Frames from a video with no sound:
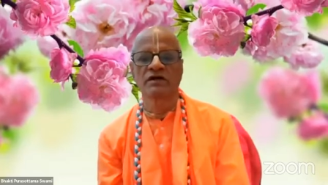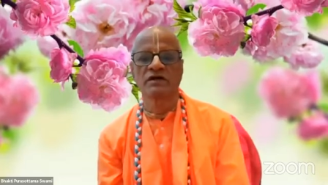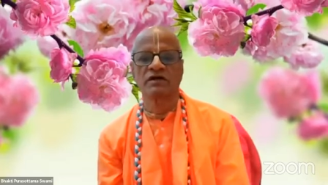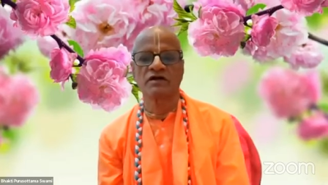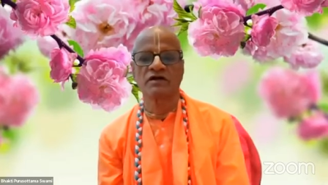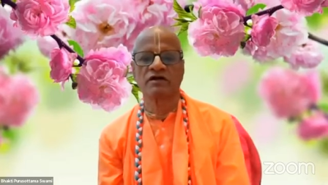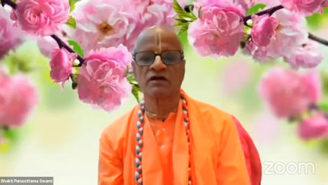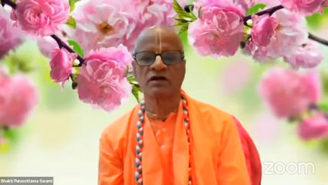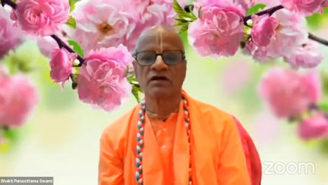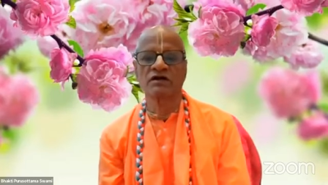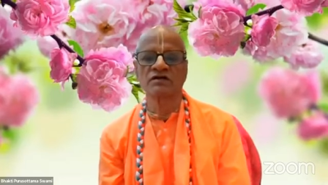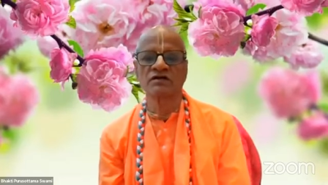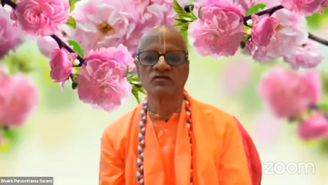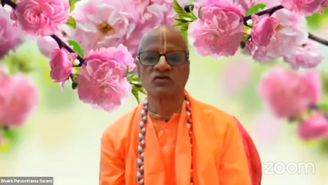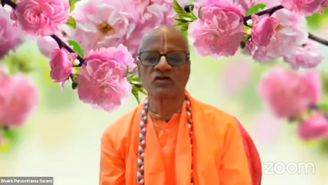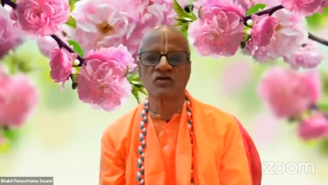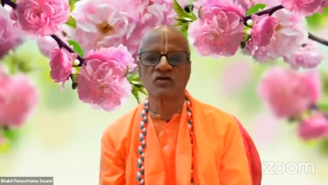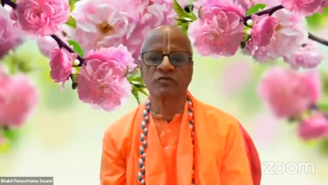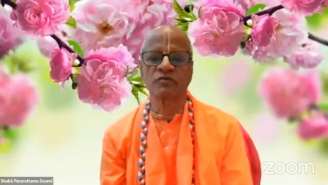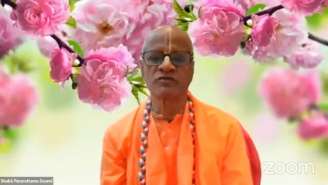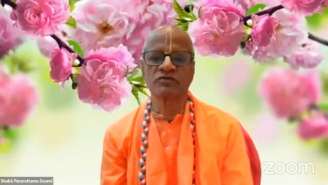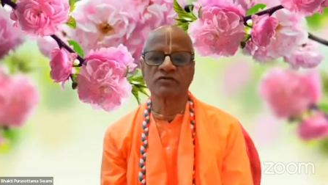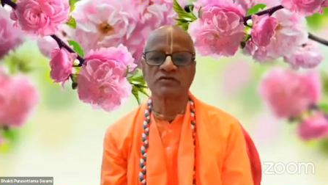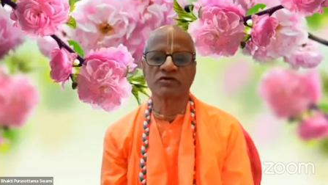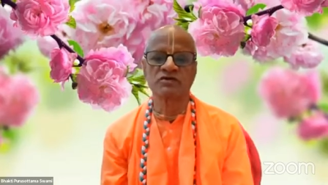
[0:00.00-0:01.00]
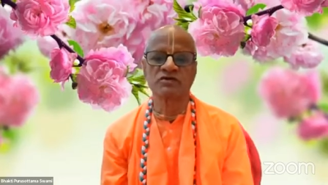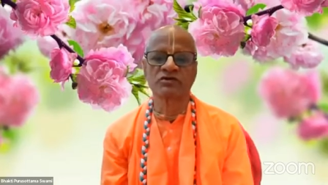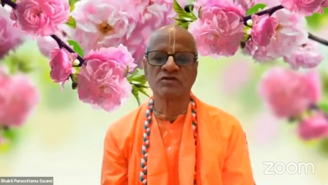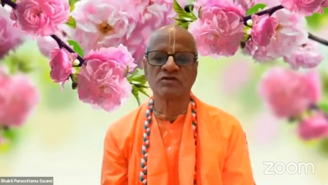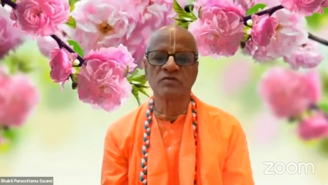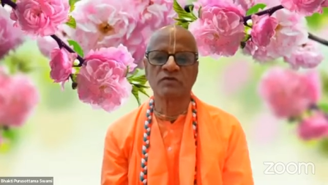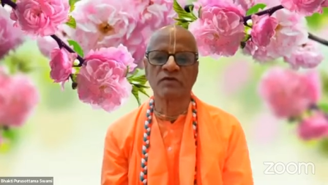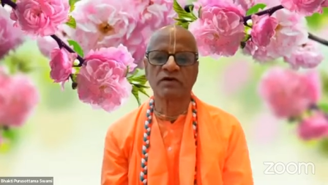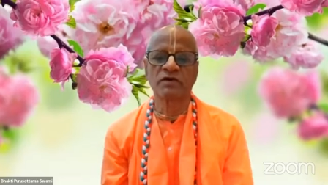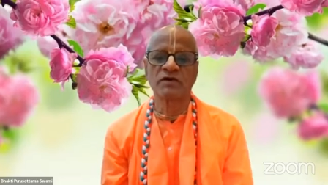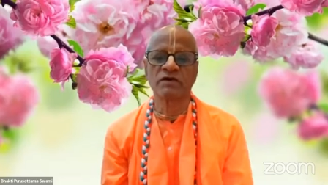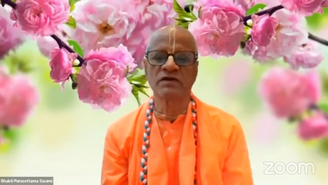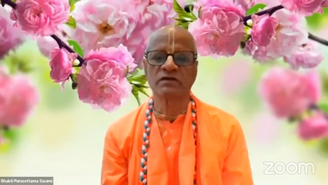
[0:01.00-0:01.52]
কেননা
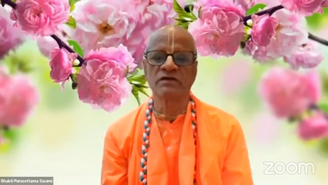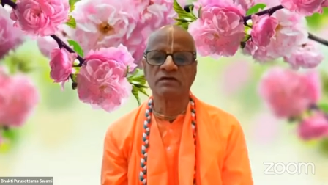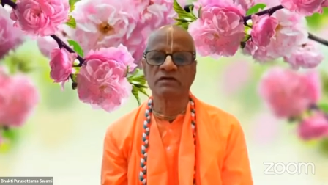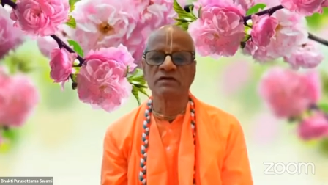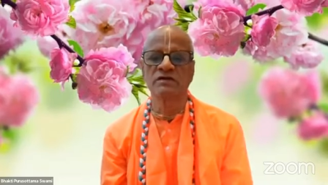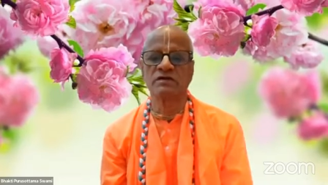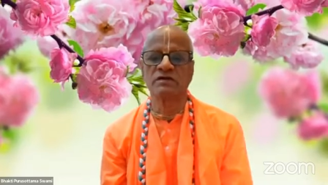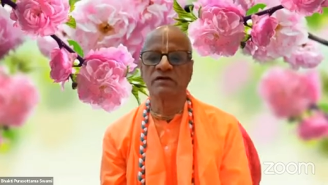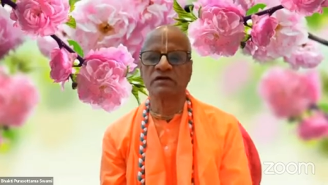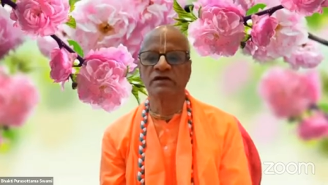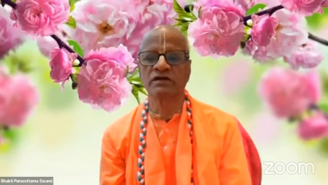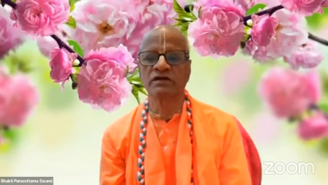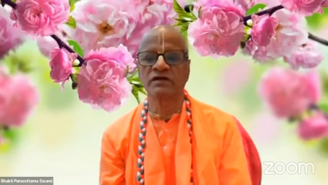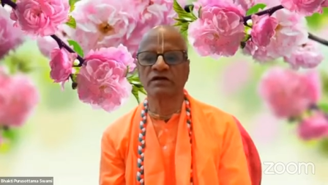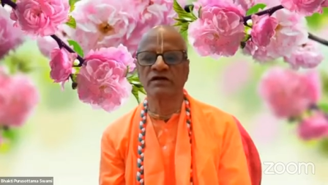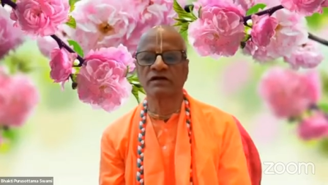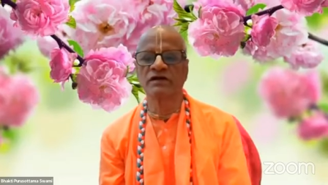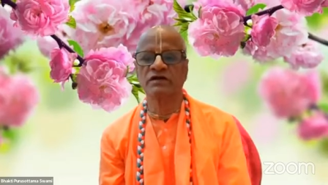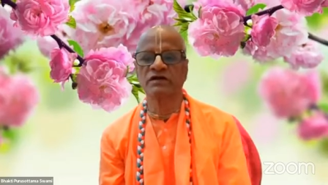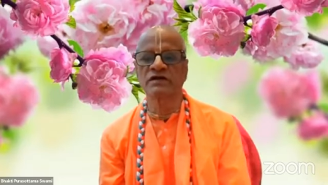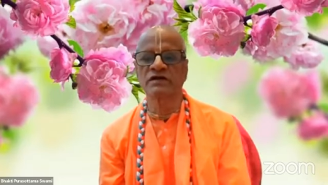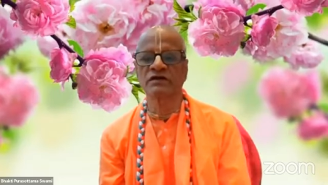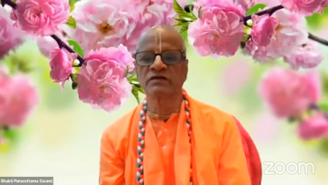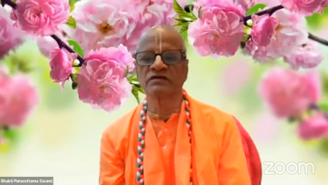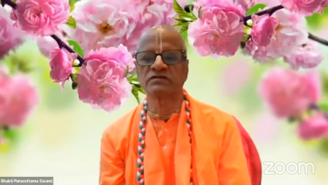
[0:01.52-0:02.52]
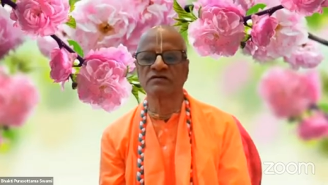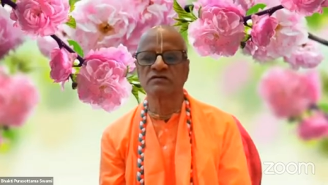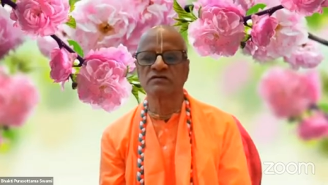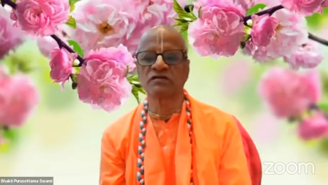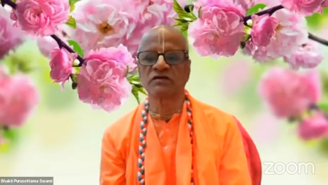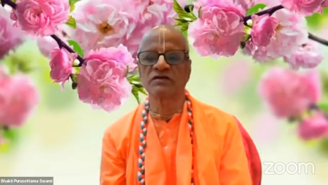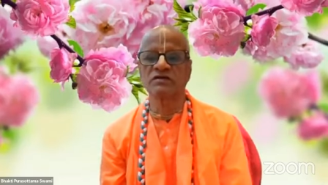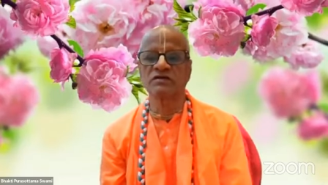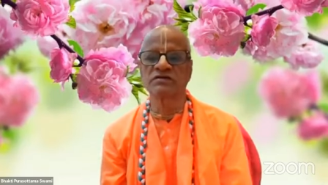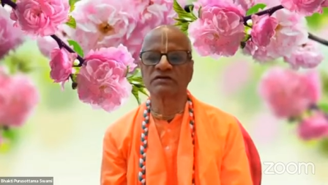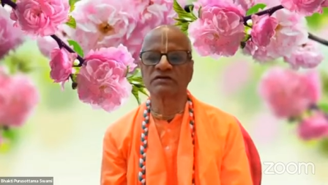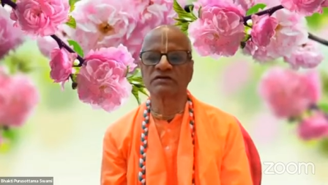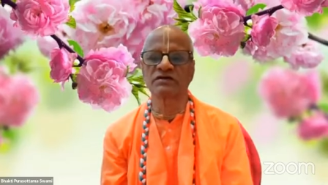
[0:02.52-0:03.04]
সর্বশক্তিমান এক
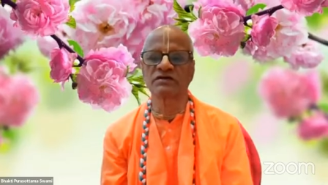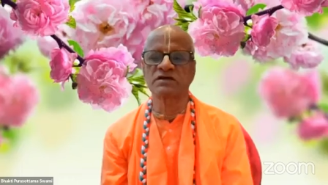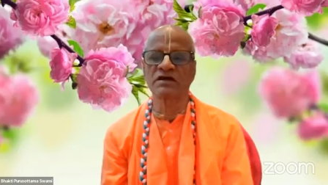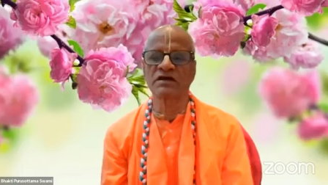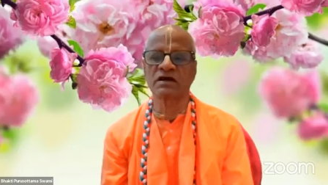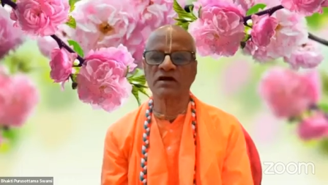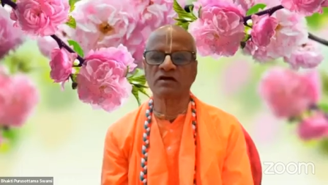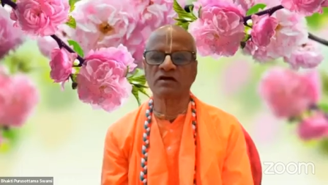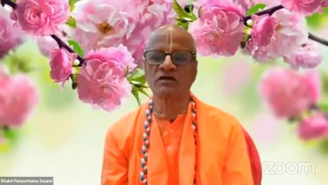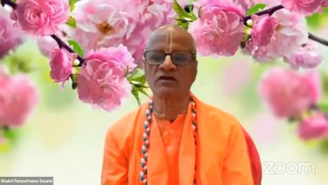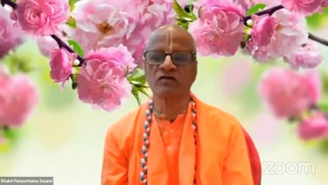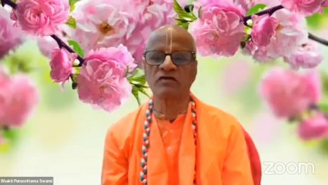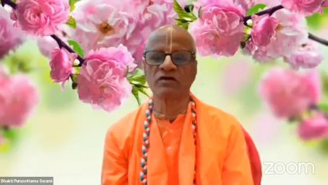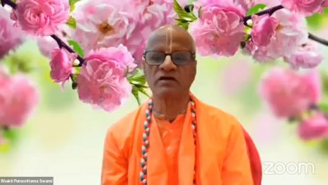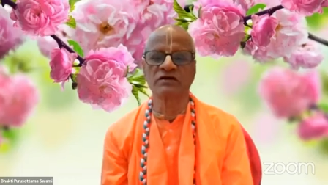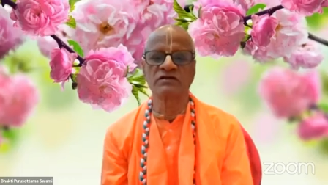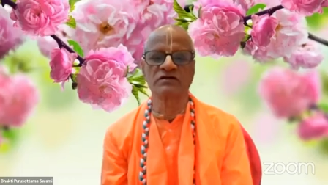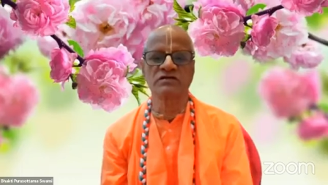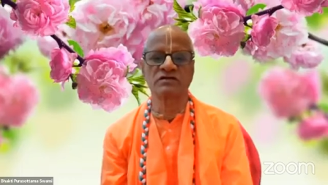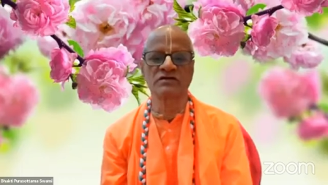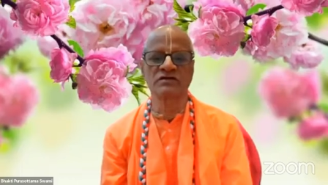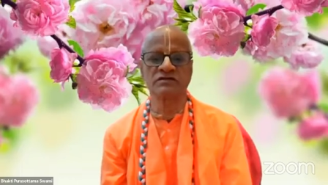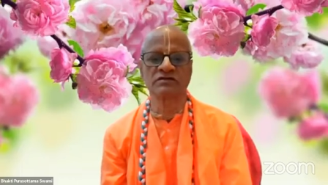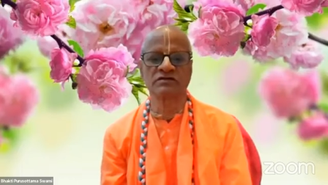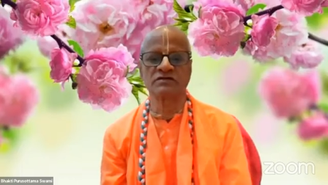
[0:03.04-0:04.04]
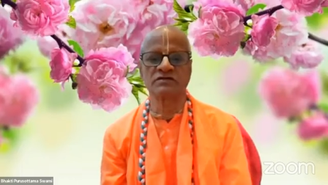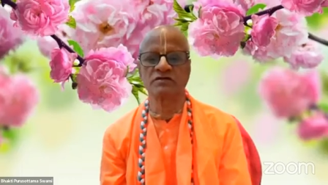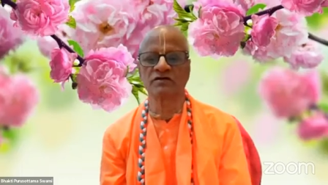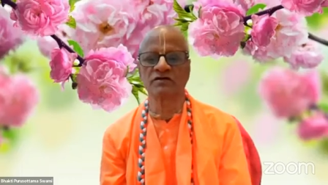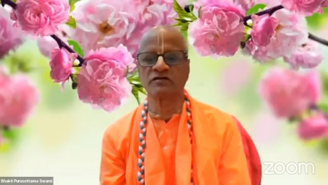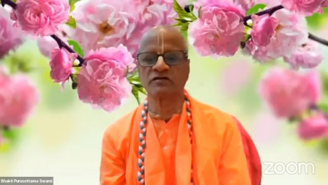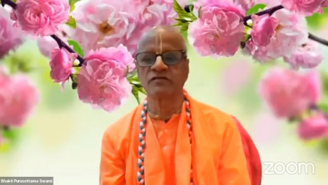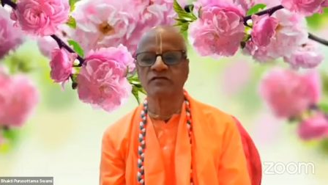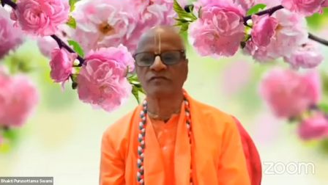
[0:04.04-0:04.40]
ঈশ্বর স্বীকার করলে যথেষ্ট